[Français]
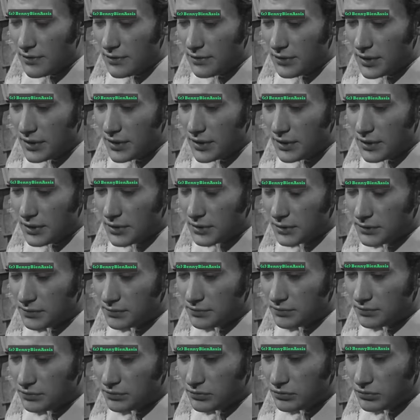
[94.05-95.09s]
fait
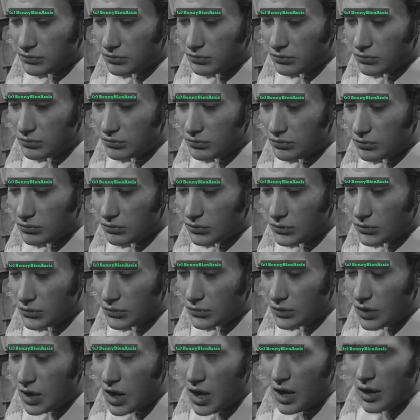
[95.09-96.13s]

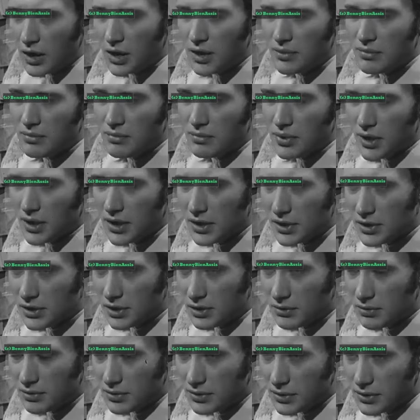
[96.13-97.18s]
à Harlem, par
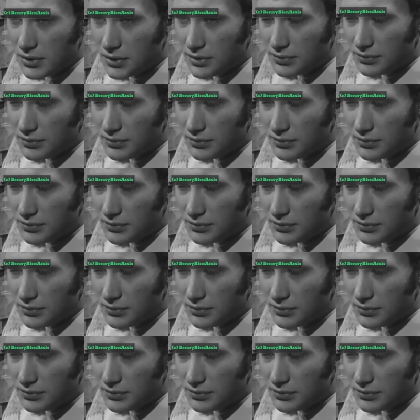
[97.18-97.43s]
exemple.